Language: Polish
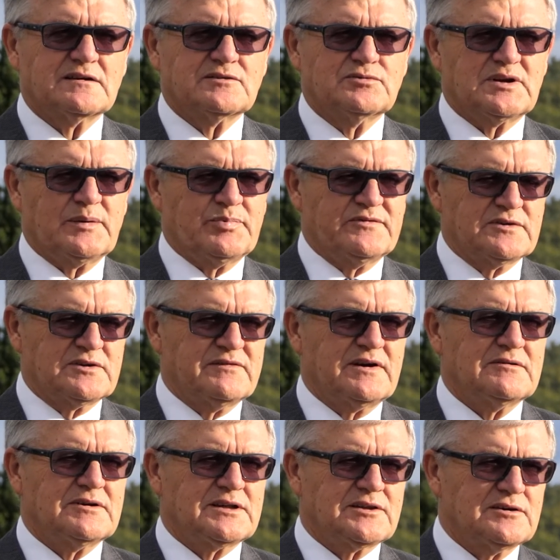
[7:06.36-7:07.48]
która
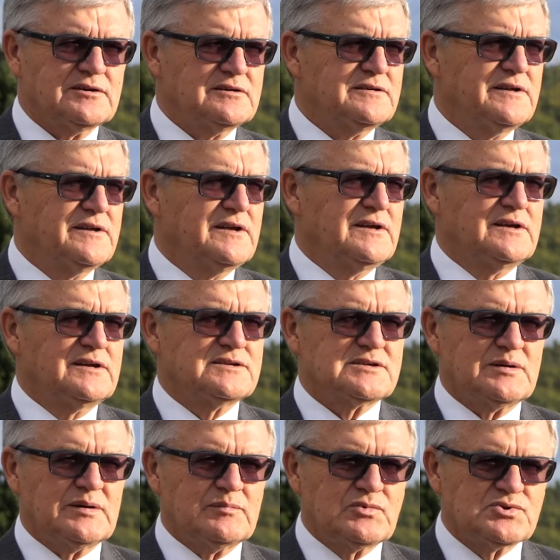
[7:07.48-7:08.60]
powodowała to,
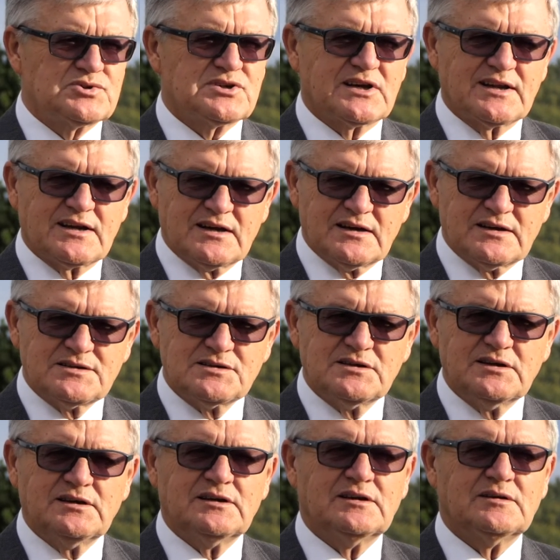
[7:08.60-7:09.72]
że muszę grać
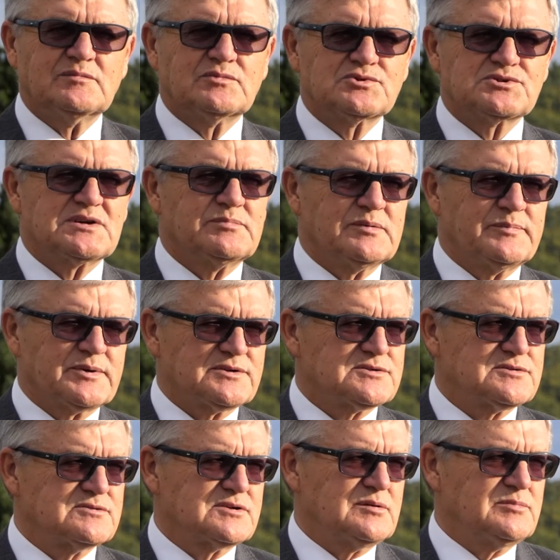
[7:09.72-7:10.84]
i muszę po
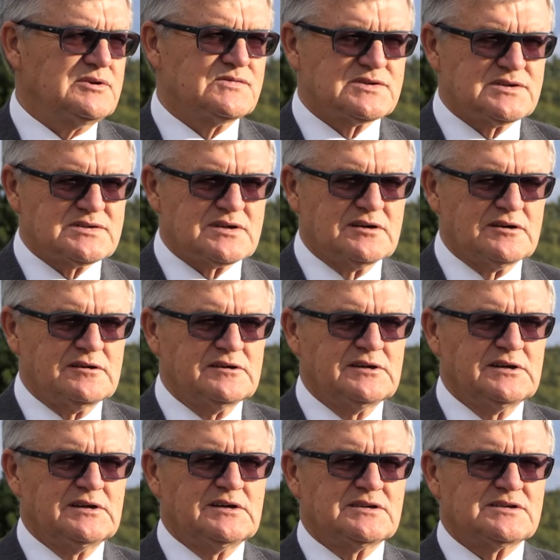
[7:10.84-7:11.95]
prostu zrobić wszystko,
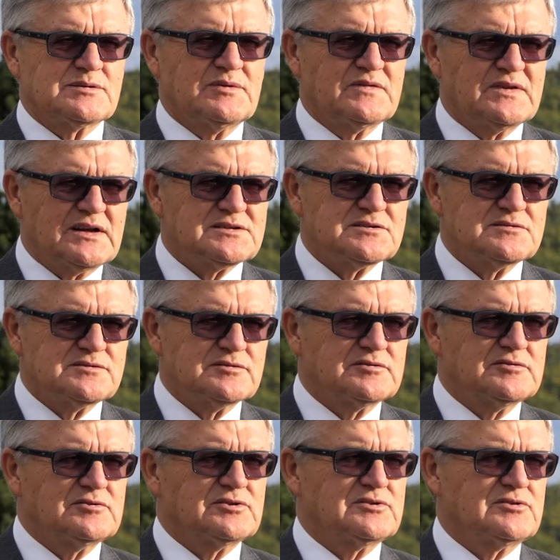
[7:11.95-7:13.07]
żeby w dalszym
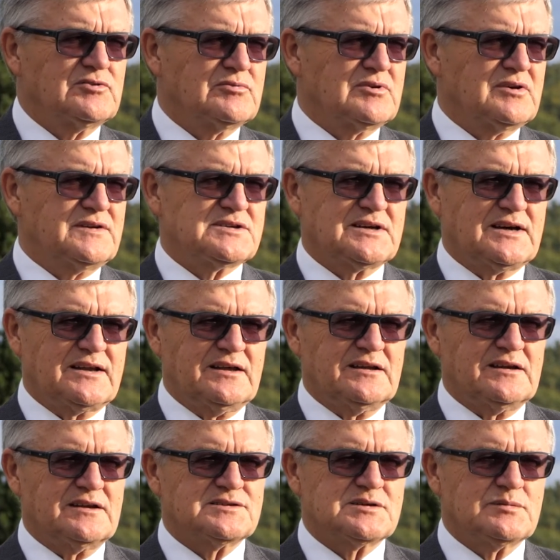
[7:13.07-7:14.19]
ciągu kontynuować
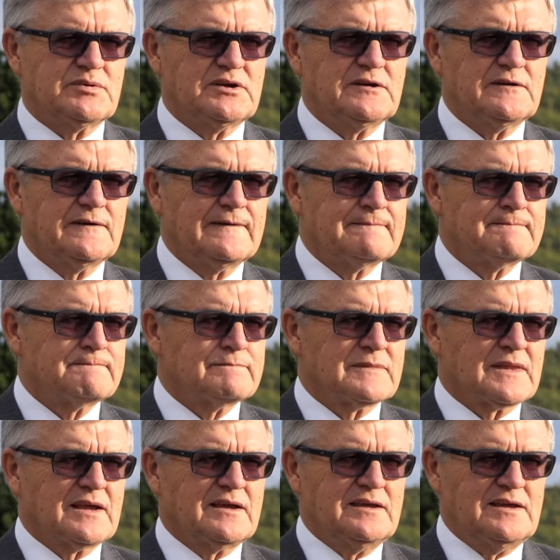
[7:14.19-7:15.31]
karierę, żeby
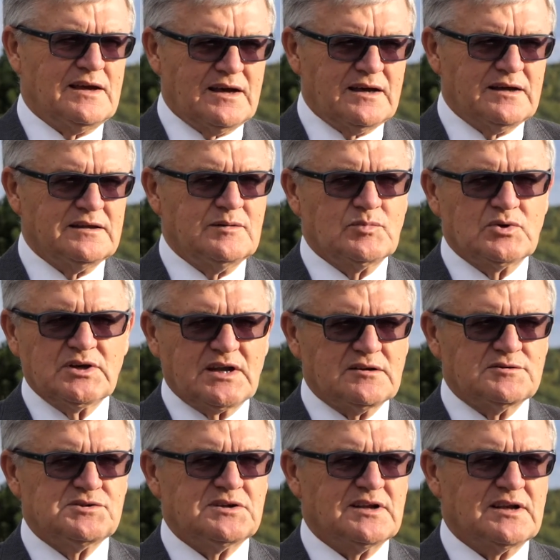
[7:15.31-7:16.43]
ja i moja
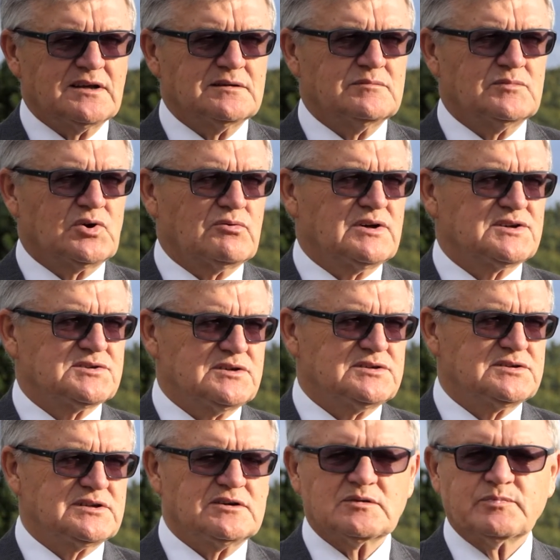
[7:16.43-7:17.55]
rodzina mogła
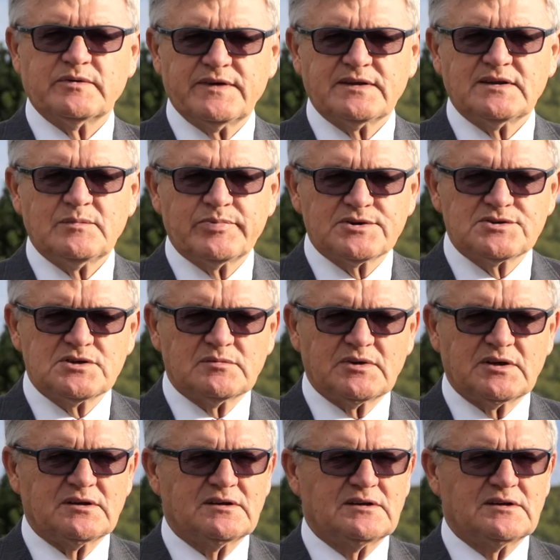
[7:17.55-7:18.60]
żyć na odpowiednim poziomie.